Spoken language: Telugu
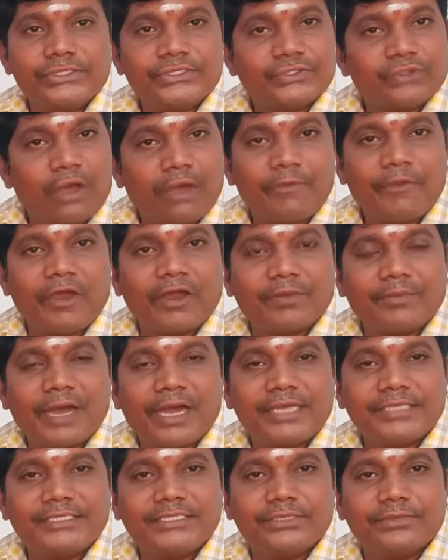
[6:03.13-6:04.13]
స్వామివారి
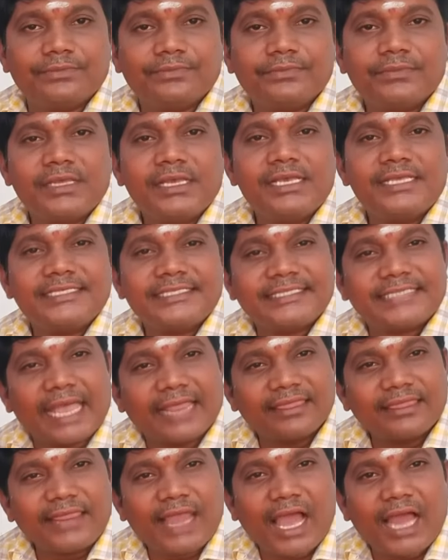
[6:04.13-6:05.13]
మహత్యం
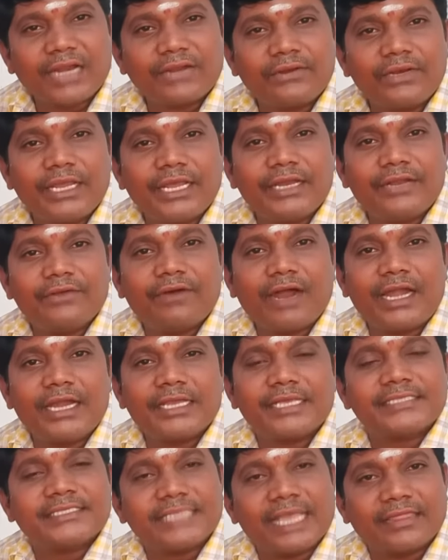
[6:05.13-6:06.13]
సంతానం లేని
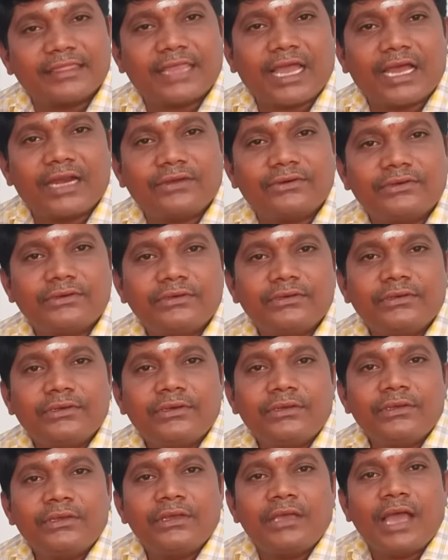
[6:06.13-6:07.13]
వాళ్ళకి సంతానం
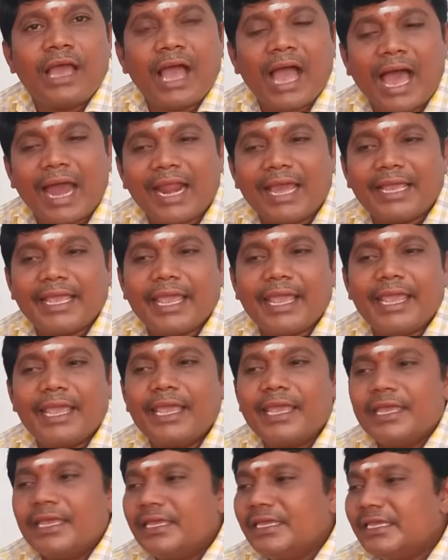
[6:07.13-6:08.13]
అలాగే
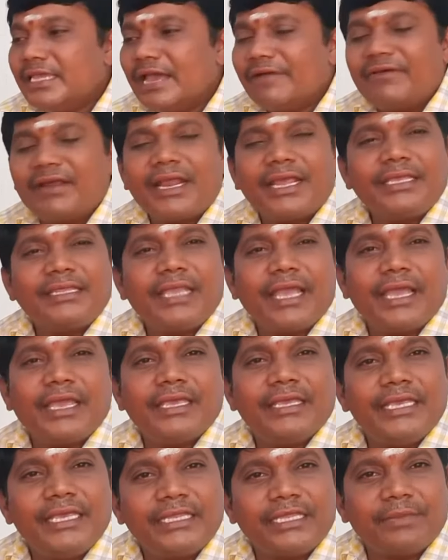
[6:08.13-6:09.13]
ఎవరైతే
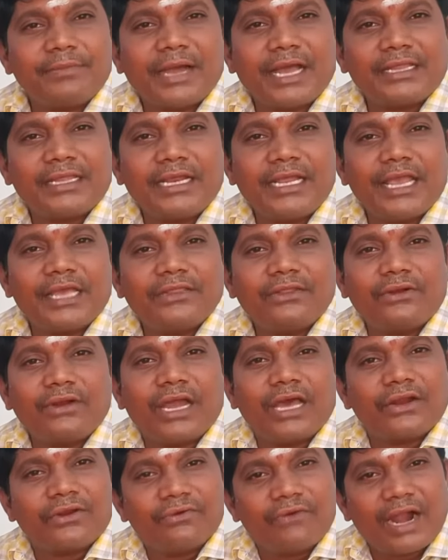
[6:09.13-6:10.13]
ఈతి బాధలు
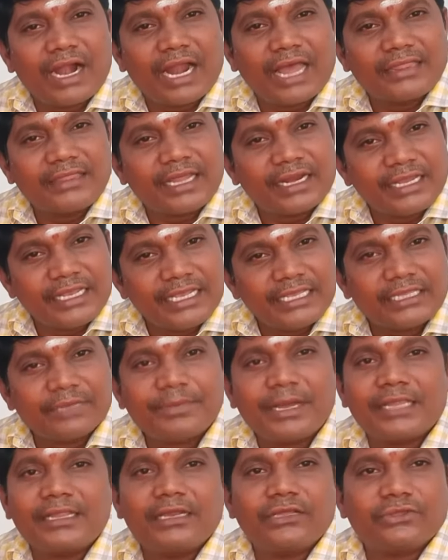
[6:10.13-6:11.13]
ఎందున్నారో వాళ్ళందరి ఈతి
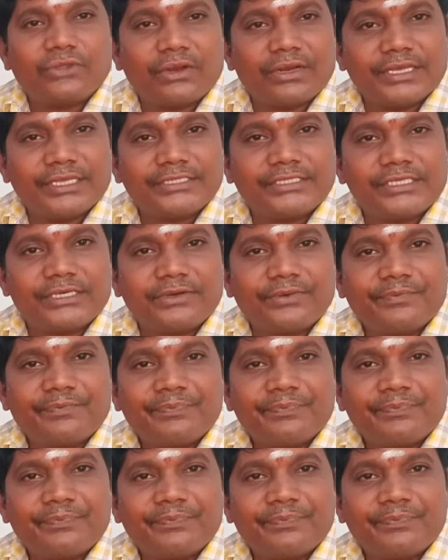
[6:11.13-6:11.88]
బాధలు తొలగించడం